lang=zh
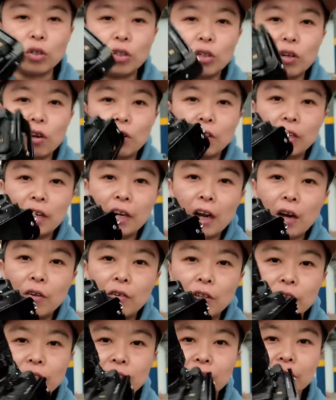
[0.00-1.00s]
指头，您看
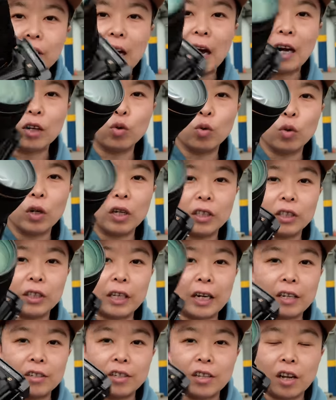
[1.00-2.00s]
我就拿住了
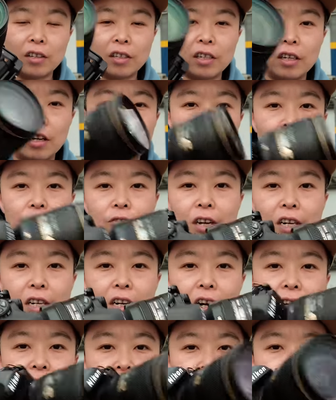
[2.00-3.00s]
这个相机了，非
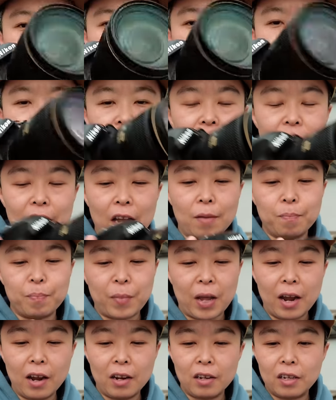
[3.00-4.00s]
常的稳健。
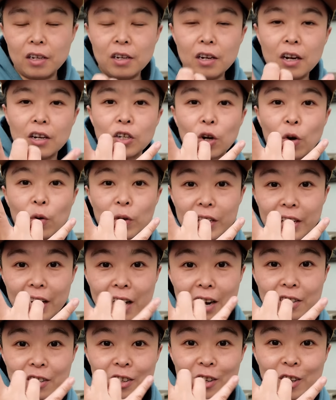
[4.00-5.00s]
哎，您这手应
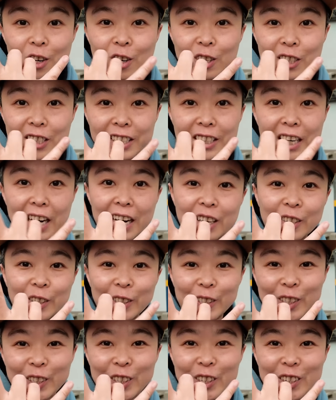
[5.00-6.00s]
该是这个
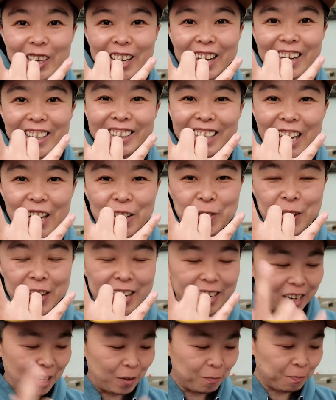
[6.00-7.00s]
姿势的才对
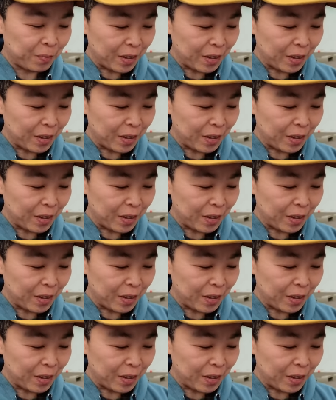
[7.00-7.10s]
呢。